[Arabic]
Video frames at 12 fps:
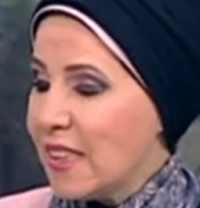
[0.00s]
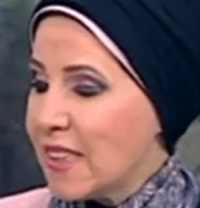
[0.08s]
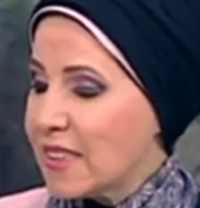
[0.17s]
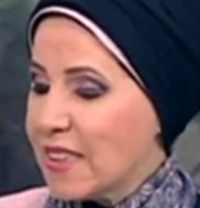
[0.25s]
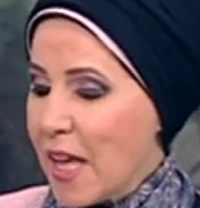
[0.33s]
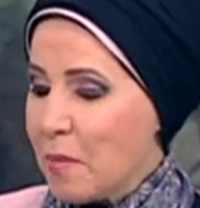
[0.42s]

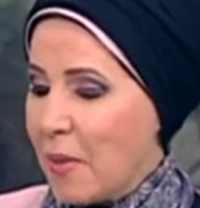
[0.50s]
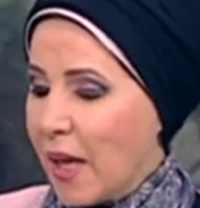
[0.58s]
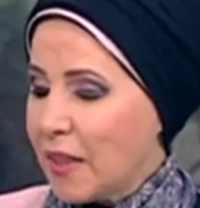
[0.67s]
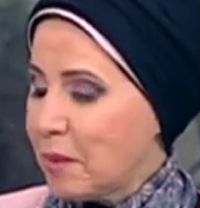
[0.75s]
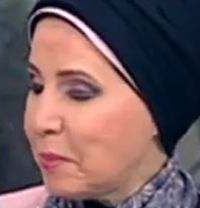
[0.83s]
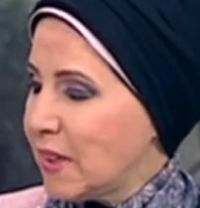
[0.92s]
ازاي
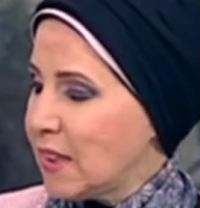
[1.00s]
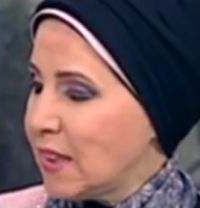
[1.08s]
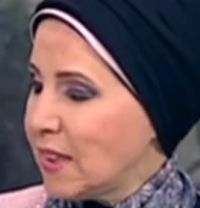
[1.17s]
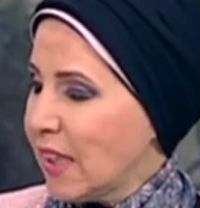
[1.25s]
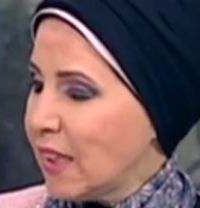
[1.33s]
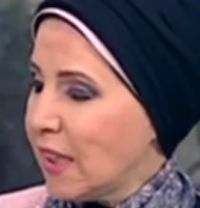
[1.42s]
بقى نبتدي
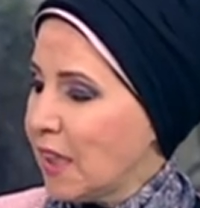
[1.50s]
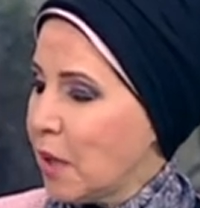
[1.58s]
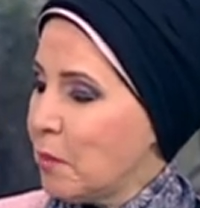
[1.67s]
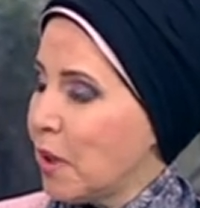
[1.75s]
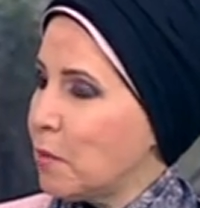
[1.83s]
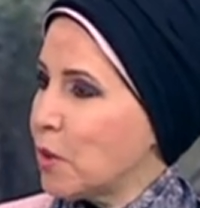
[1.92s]
ان احنا
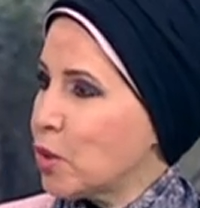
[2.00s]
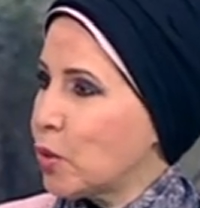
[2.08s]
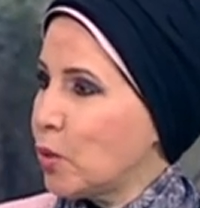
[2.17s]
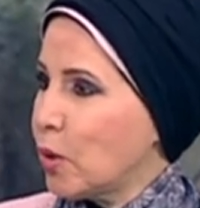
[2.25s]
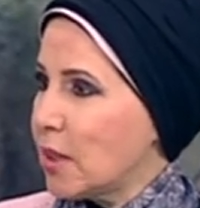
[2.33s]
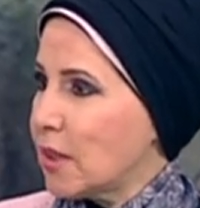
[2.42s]
نعمل
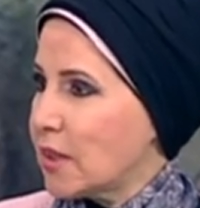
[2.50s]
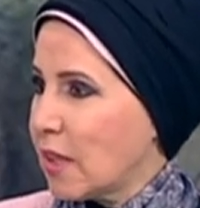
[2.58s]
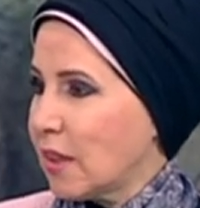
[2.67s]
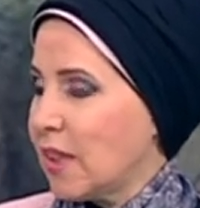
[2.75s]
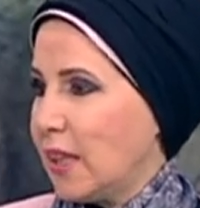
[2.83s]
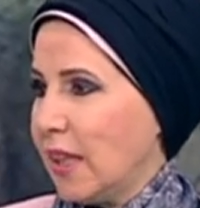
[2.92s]
مشروع
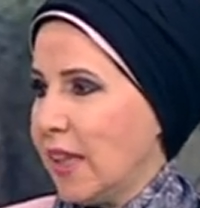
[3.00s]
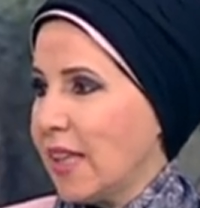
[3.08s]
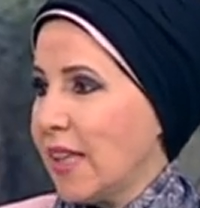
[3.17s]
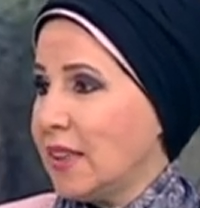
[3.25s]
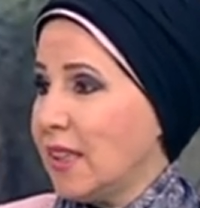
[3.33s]
صغير حكايه